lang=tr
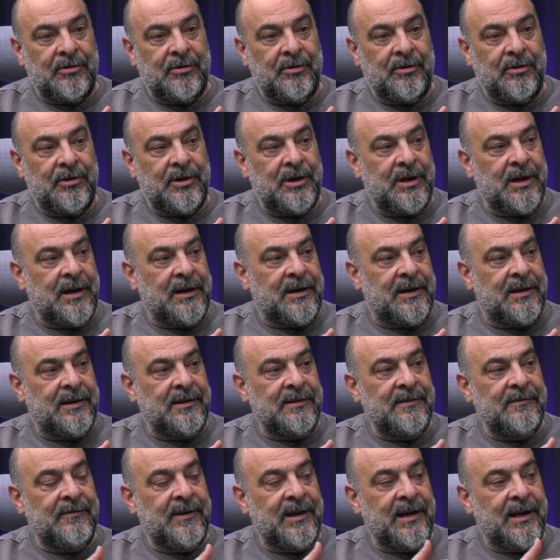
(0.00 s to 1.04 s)
e, e,
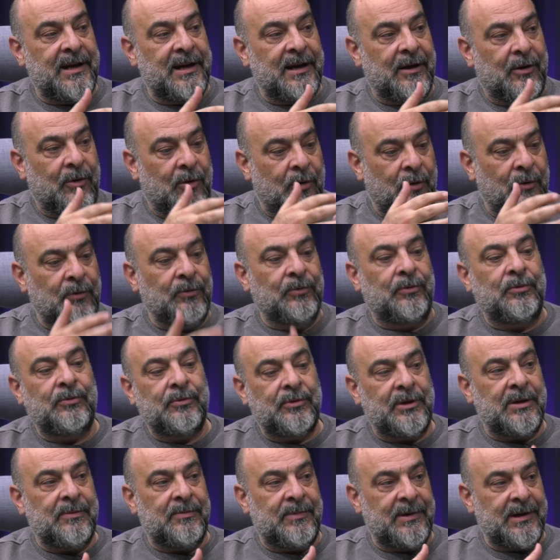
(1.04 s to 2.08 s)
yakın ve
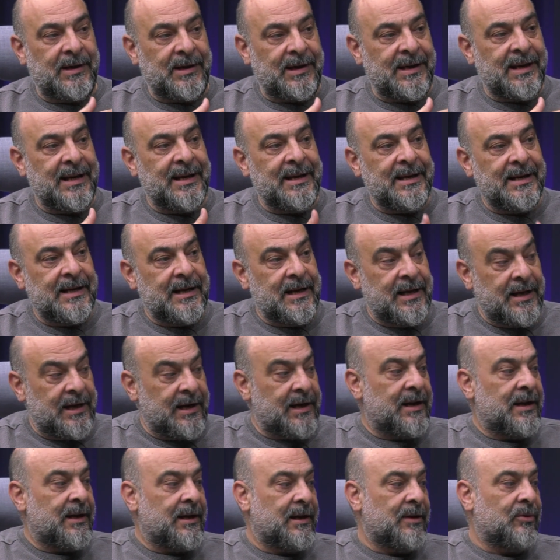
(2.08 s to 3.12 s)
olduğu gibi kendi
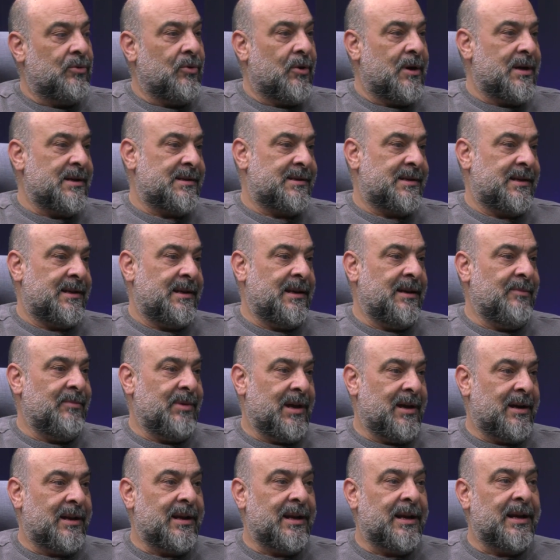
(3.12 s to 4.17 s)
e, doğasıyla
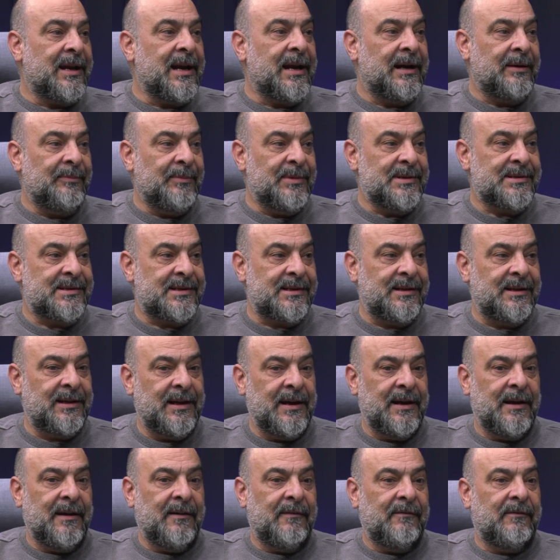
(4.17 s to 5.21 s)
bir araya gelmesi
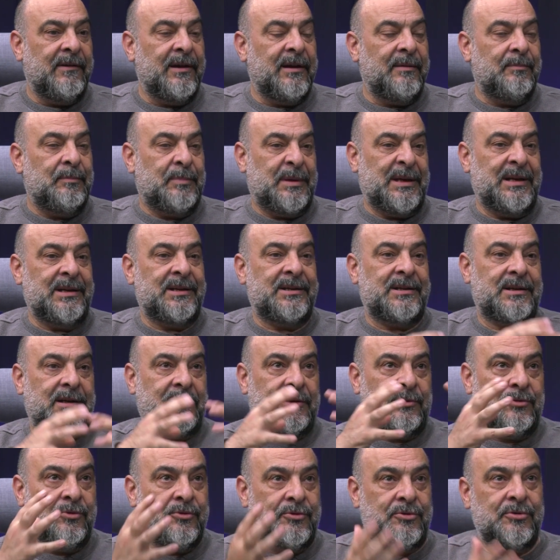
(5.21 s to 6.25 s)
ve bir
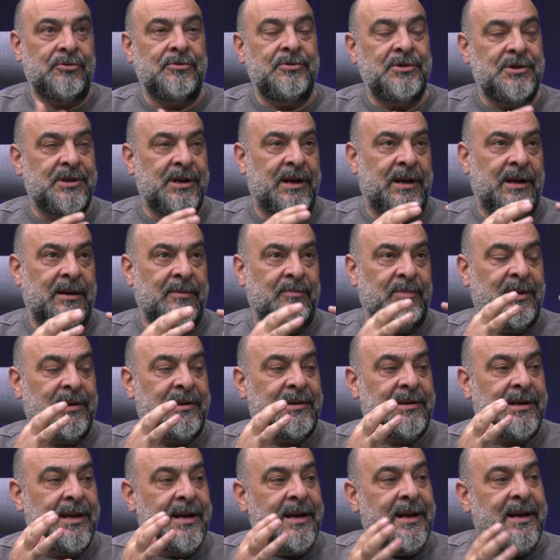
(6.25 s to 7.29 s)
düşünceyi,
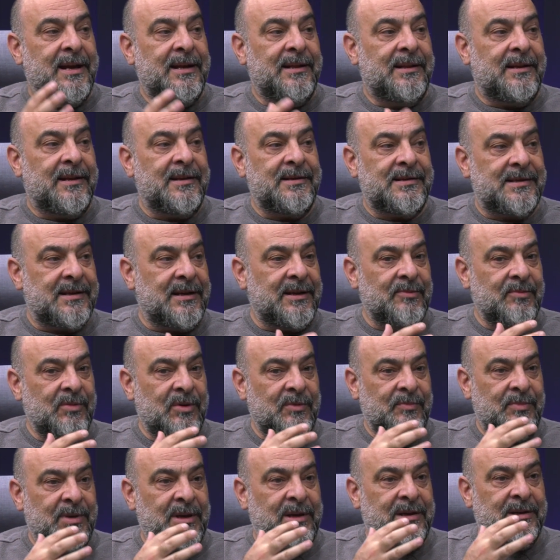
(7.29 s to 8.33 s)
bir
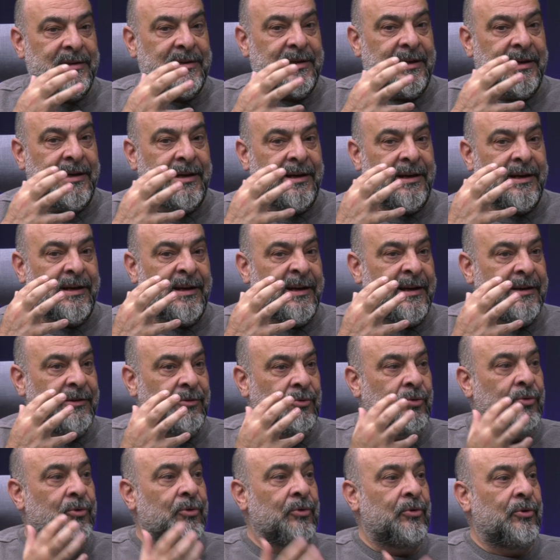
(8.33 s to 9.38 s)
tasarımı, bir e,
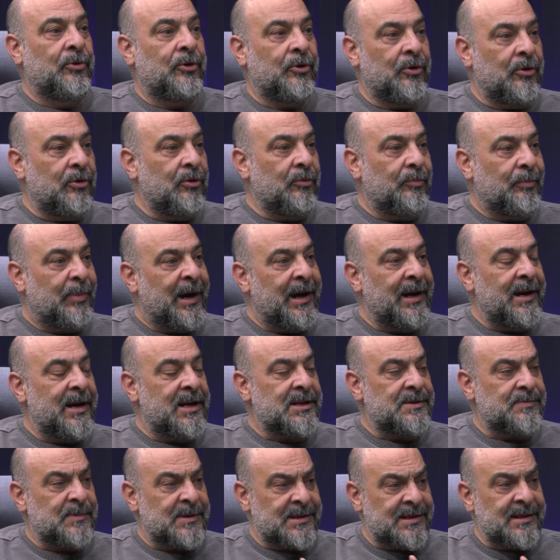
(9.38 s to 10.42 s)
duyguyu
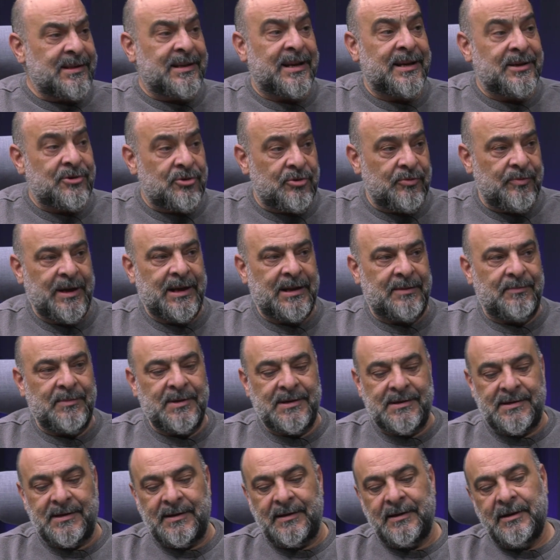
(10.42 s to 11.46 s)
paylaşması, tecrübe
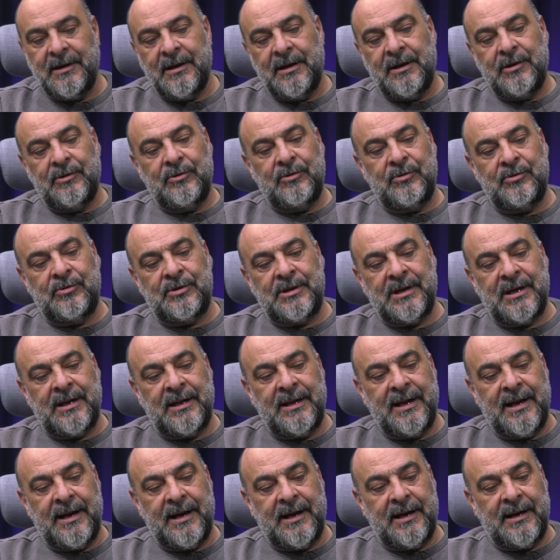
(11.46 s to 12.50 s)
etmesi
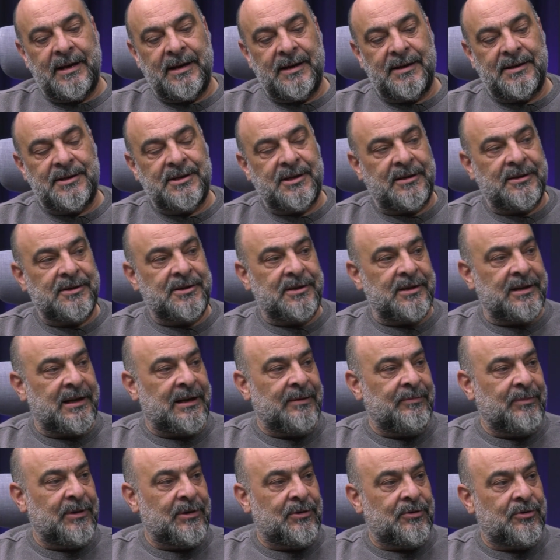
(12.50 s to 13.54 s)
üzerine e,
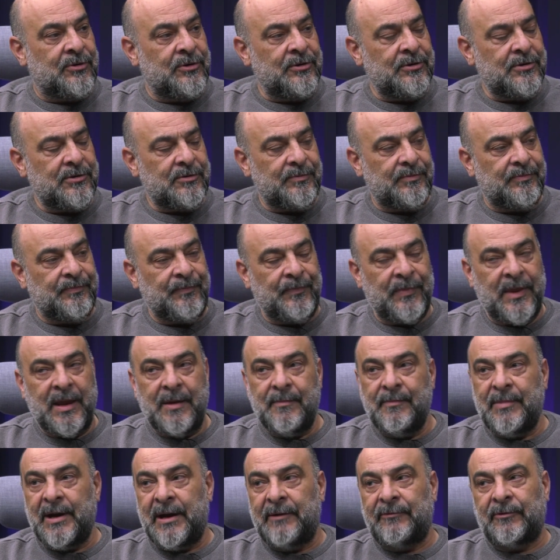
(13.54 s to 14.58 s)
çalışılan bir tür
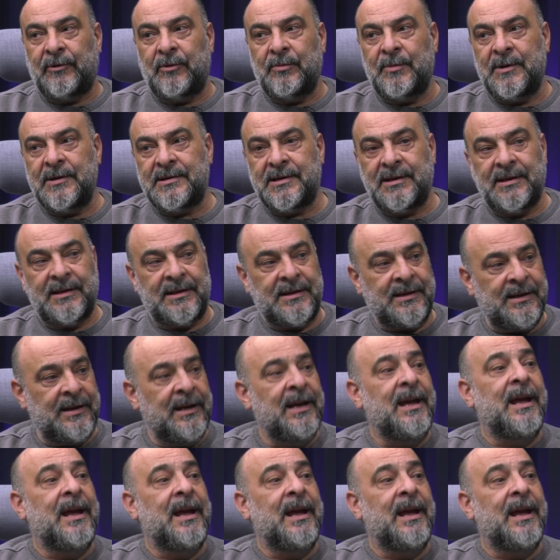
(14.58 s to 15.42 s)
performans sanatı.